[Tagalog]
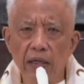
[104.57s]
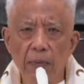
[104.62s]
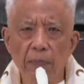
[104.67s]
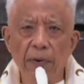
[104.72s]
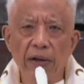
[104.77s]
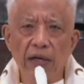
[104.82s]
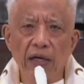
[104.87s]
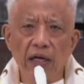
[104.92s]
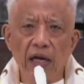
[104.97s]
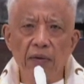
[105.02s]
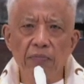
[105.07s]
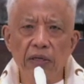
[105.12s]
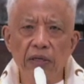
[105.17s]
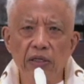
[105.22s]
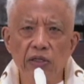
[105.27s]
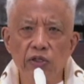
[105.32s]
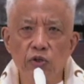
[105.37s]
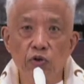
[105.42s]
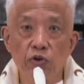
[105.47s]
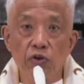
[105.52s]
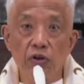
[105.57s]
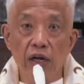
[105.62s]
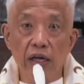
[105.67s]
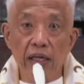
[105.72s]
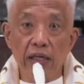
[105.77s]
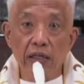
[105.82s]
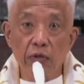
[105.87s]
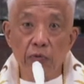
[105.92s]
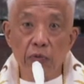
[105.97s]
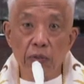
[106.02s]
napakaraming
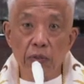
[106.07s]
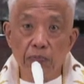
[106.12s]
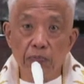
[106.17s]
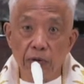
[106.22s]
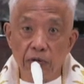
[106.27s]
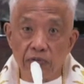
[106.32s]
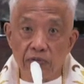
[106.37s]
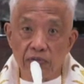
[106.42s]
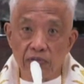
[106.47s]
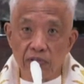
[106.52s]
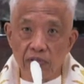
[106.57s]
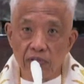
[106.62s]
nuclear weapons?